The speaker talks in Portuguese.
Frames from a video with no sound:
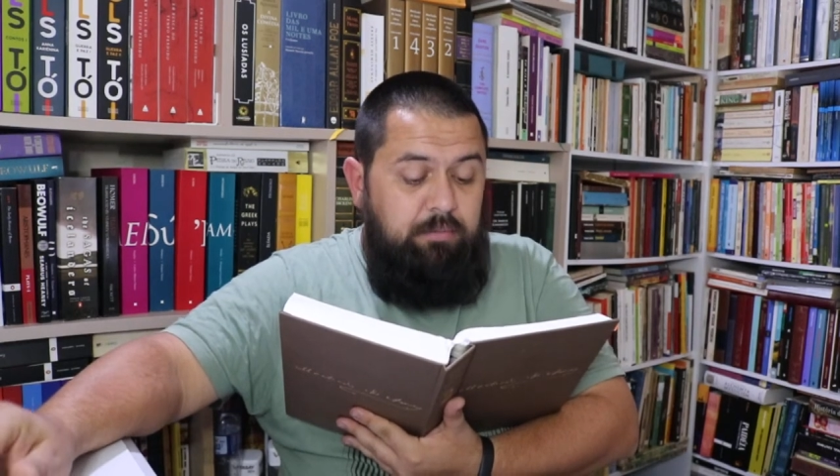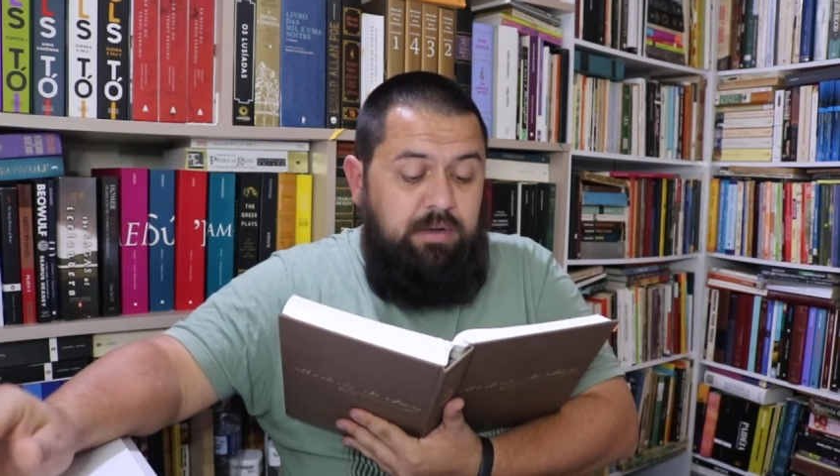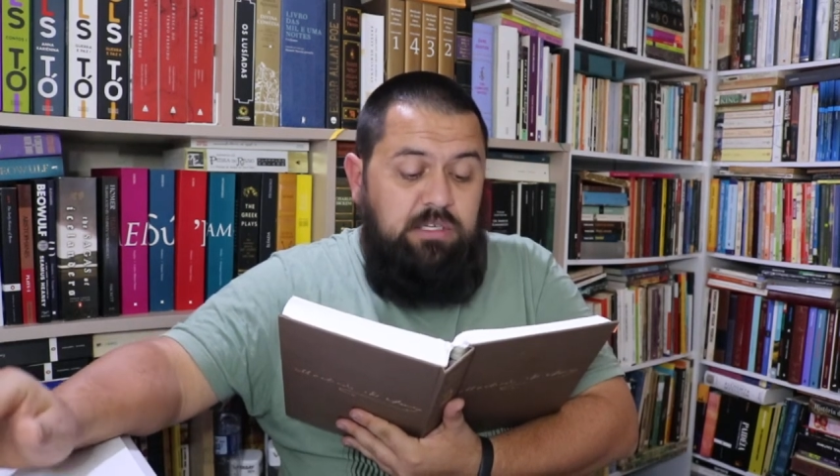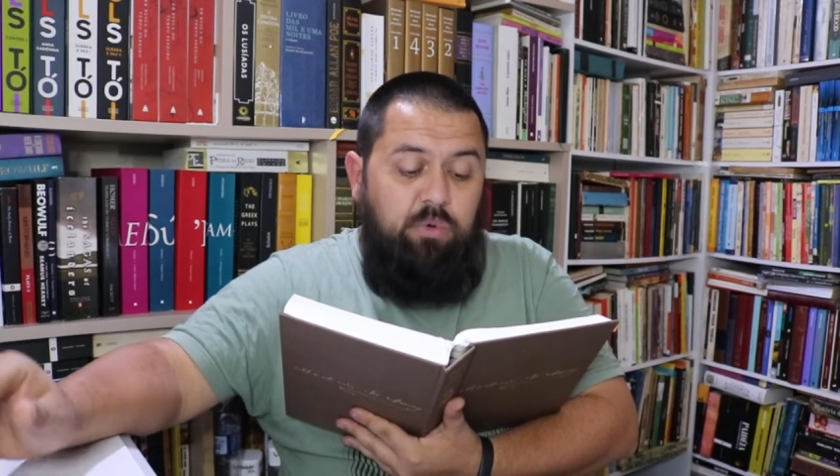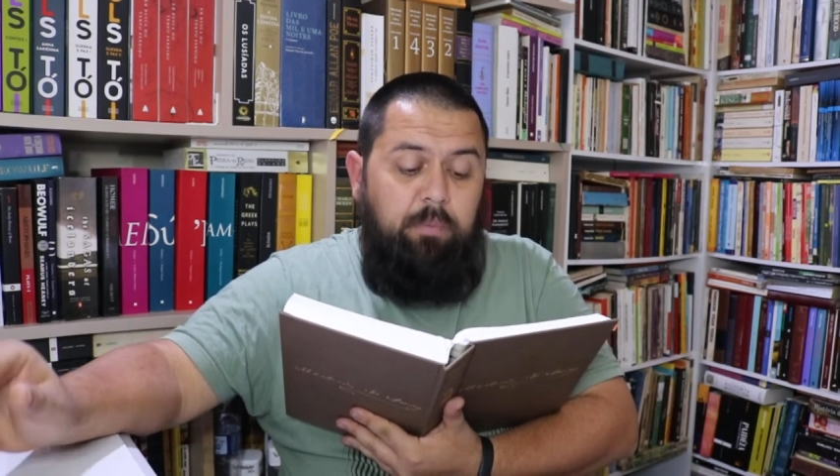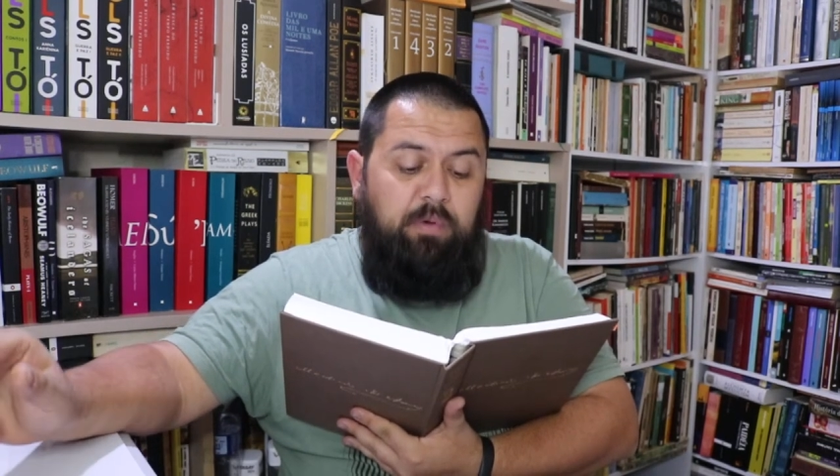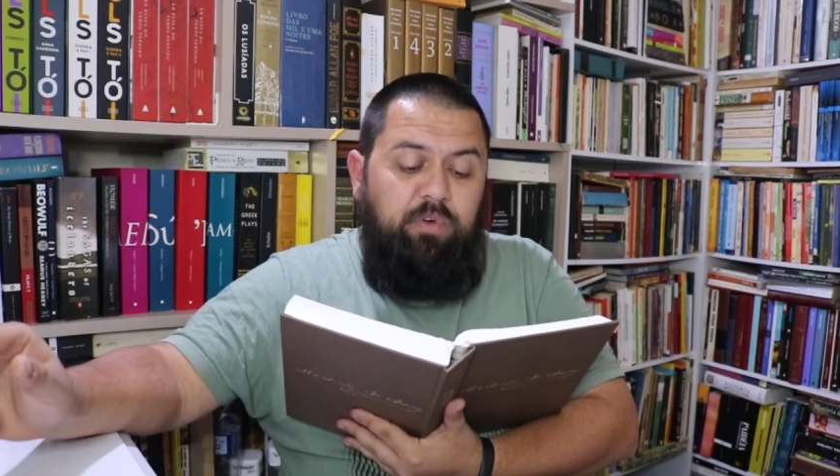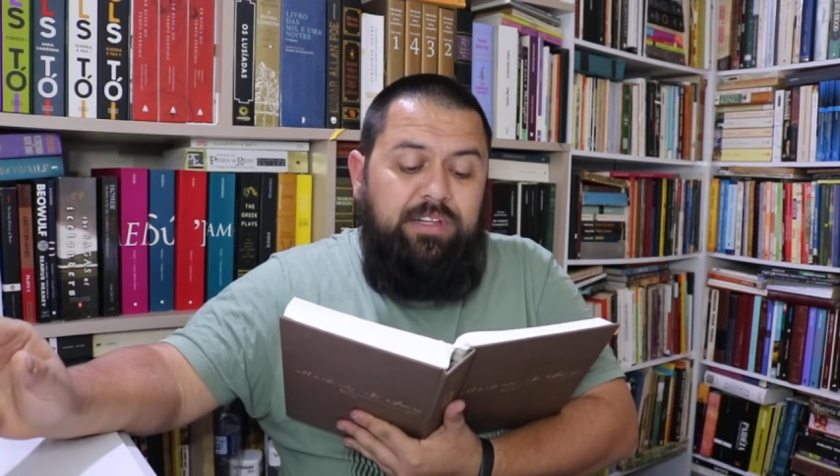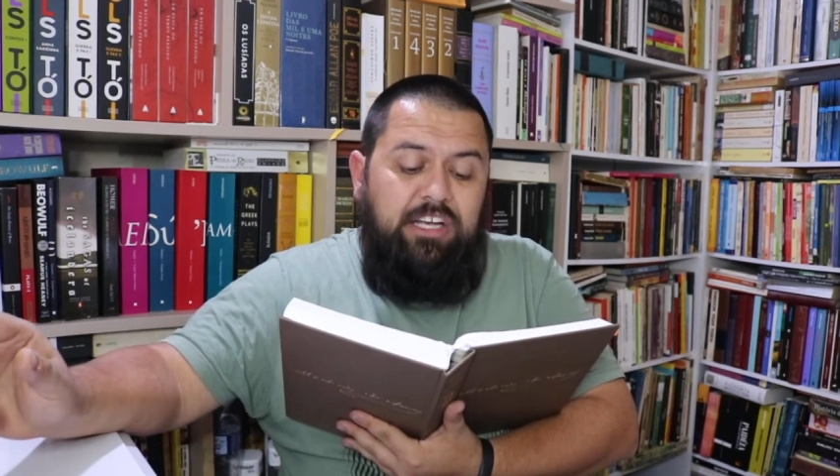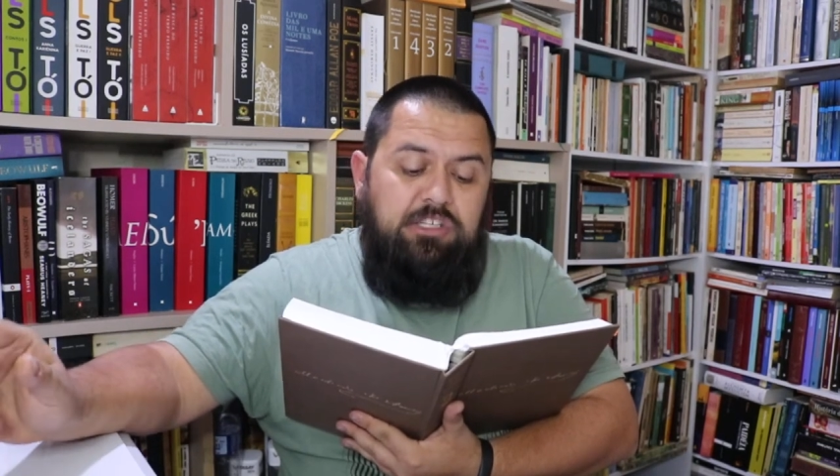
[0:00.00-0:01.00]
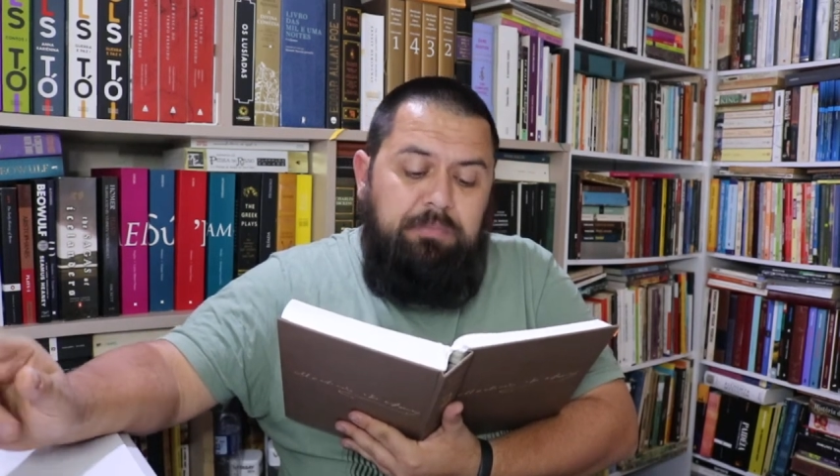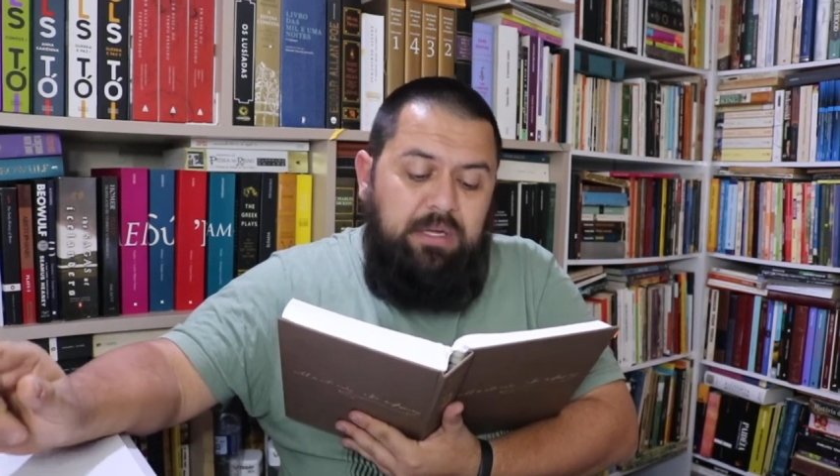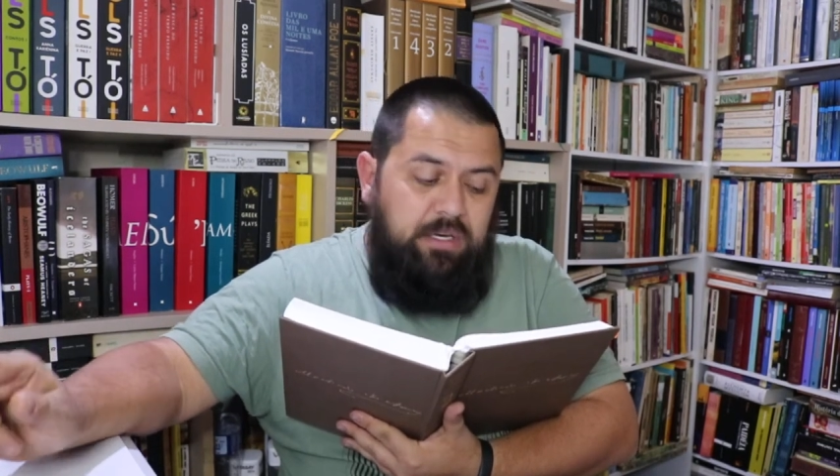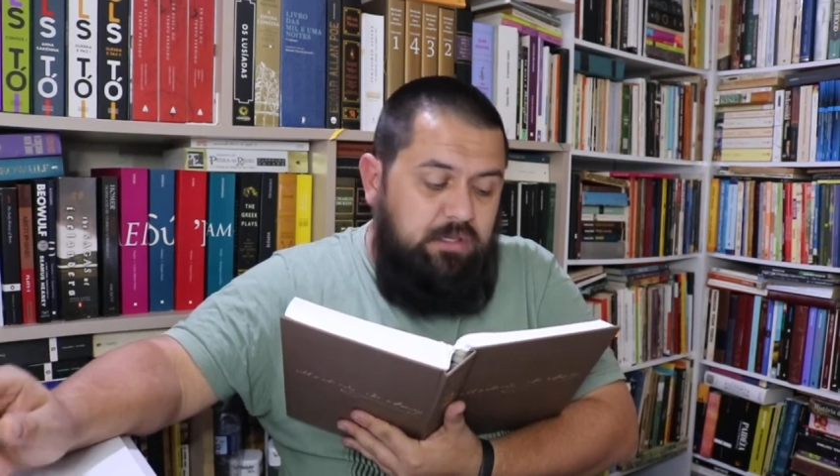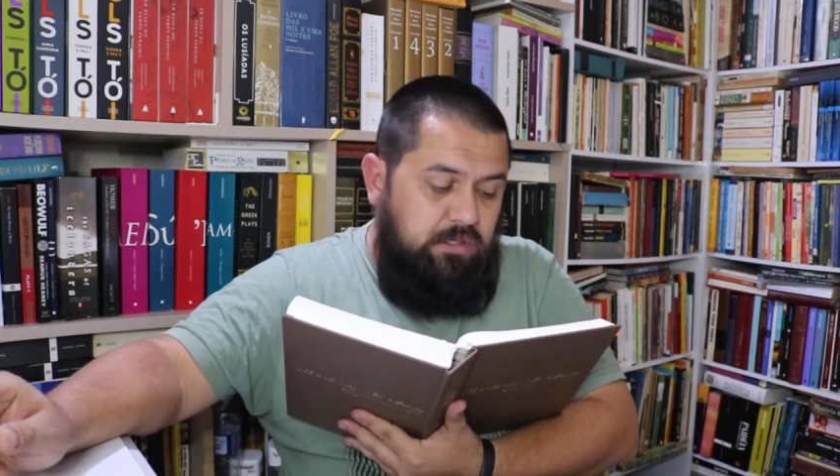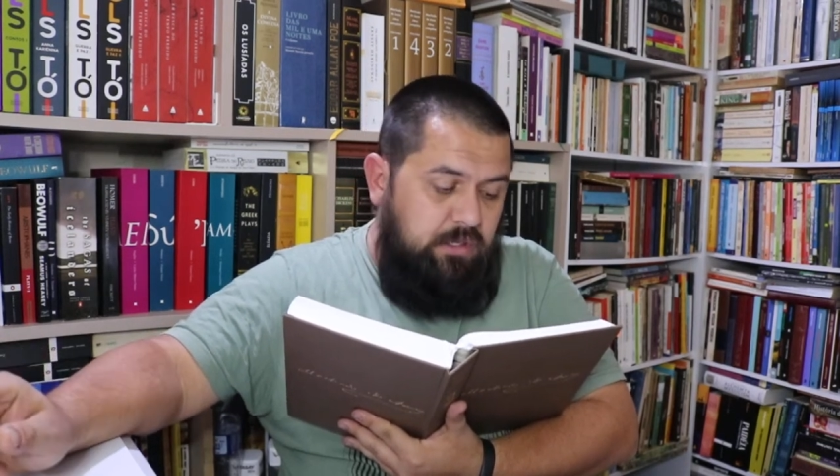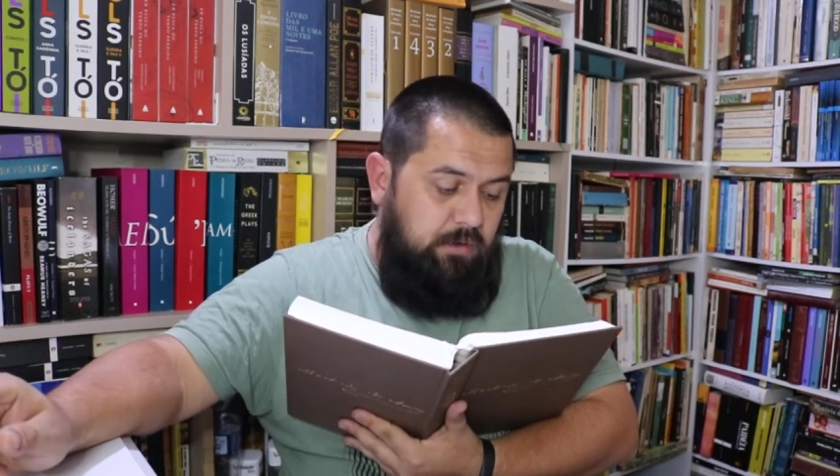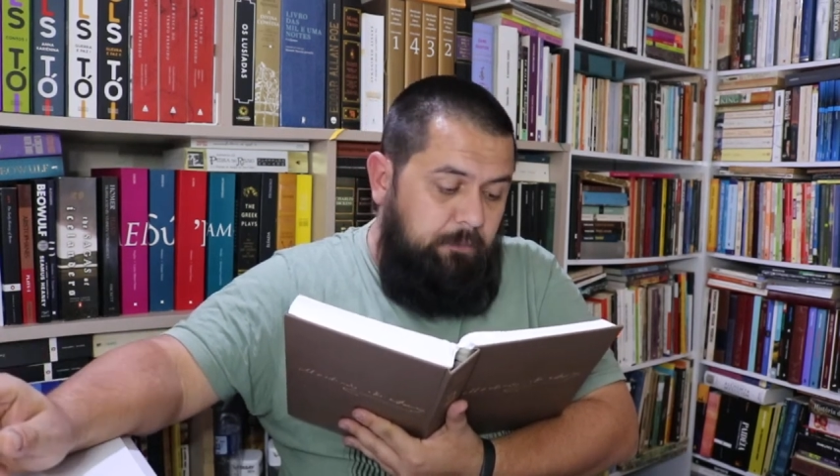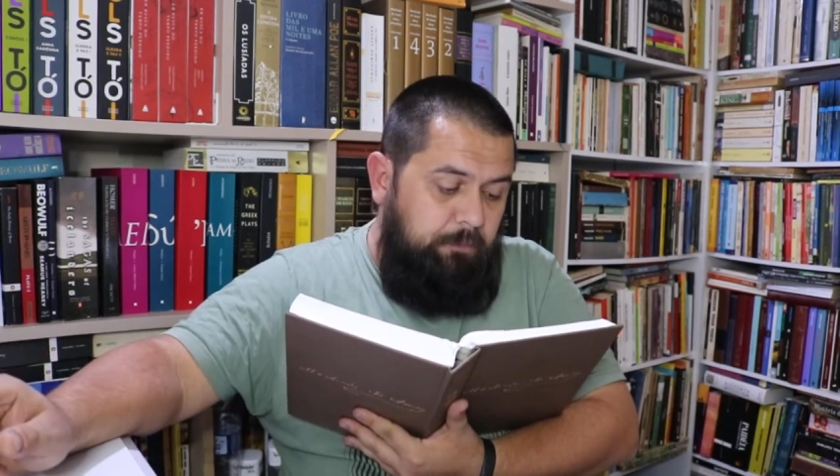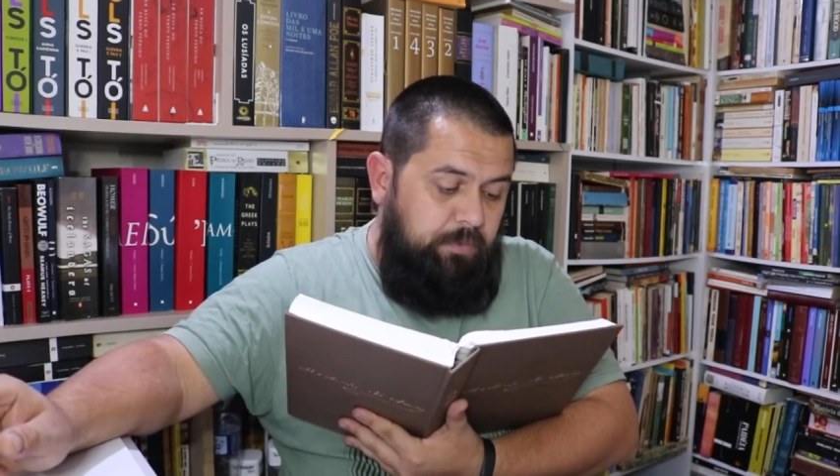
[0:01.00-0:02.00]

Mas a culpa foi da esperança,